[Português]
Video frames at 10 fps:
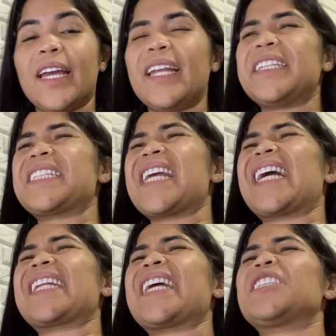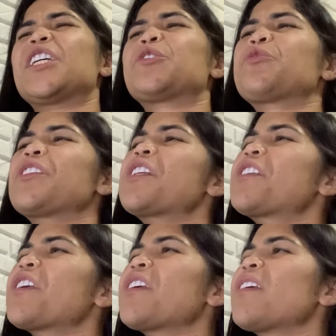Ele chega até Jesus
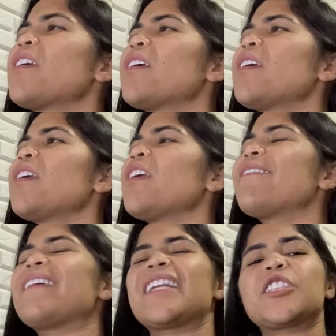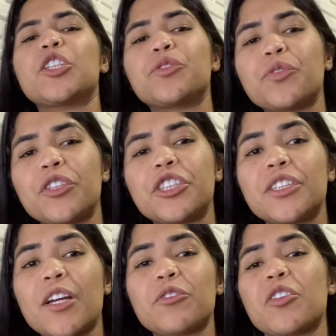assim e fala:
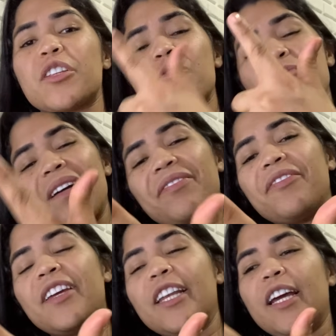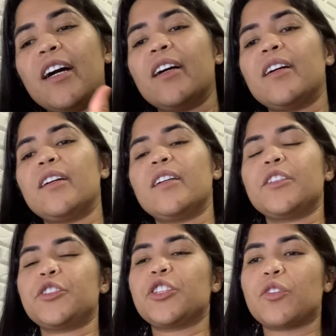Jesus, eu só tenho uma filha
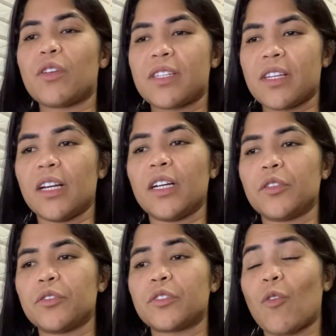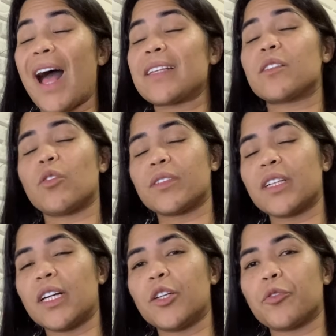de 12 anos, quase
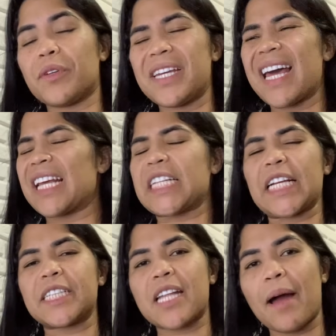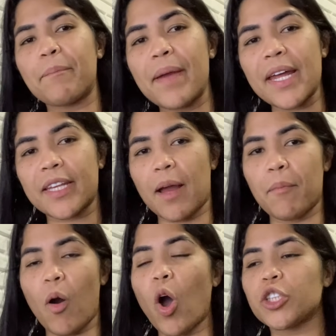12 anos, e ela já está à beira da
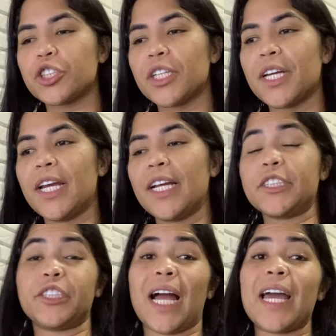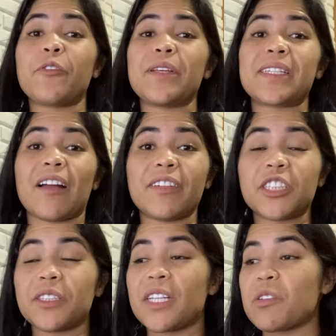morte. Jairo estava
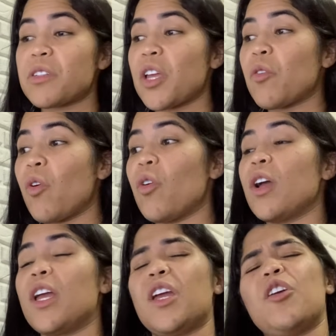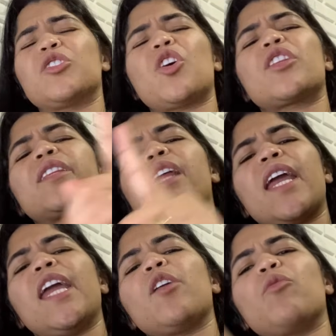dizendo: Senhor, eu só
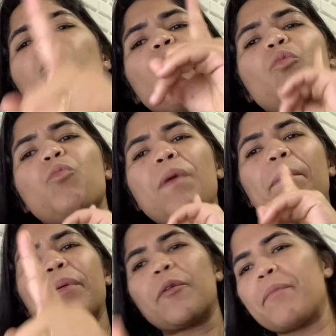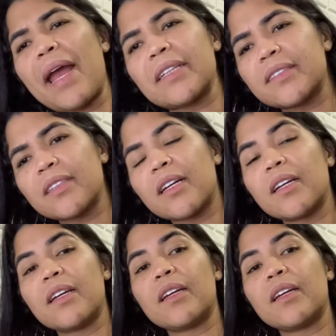tenho uma promessa.